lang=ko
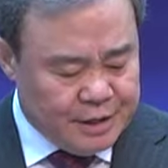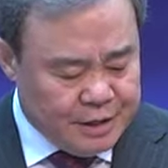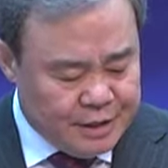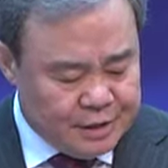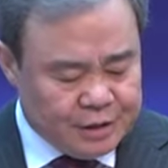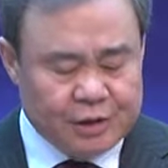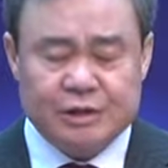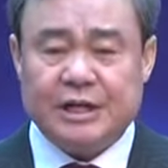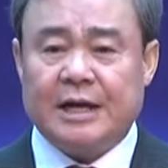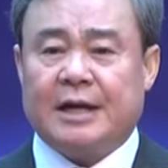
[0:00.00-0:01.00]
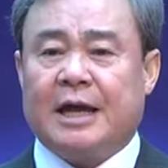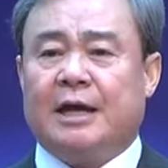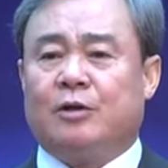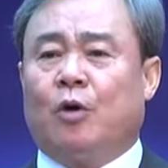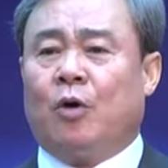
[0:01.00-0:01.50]
형제에게
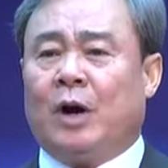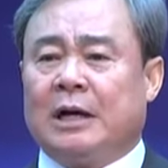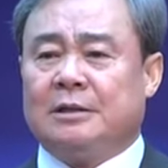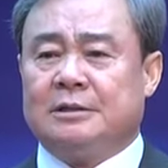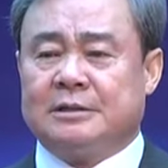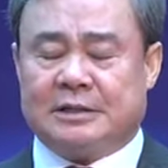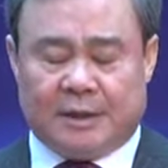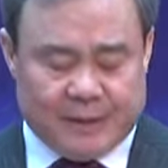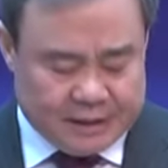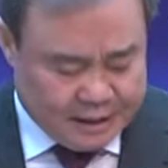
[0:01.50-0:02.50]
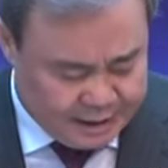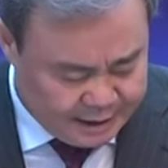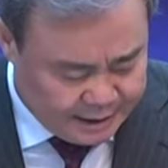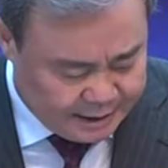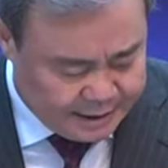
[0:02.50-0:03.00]
노하는
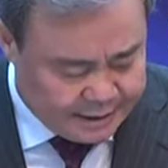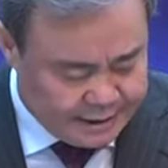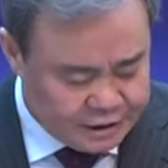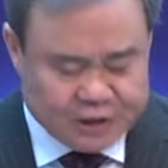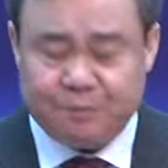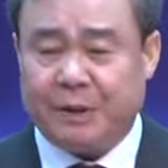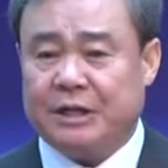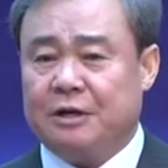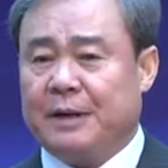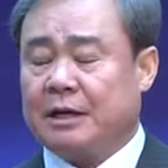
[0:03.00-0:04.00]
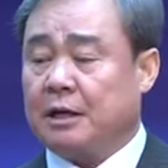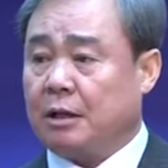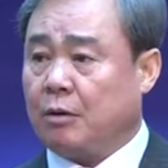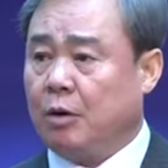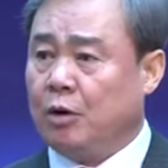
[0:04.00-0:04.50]
자마다 심판을 받게
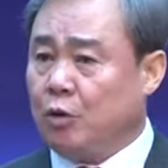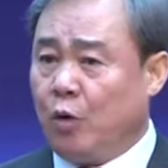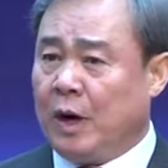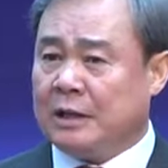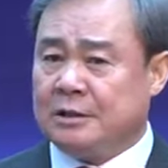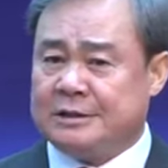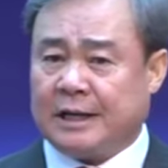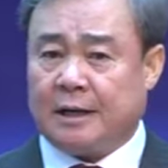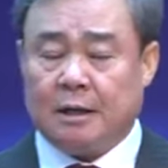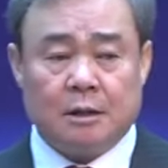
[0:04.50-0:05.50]
되고 노하는 자,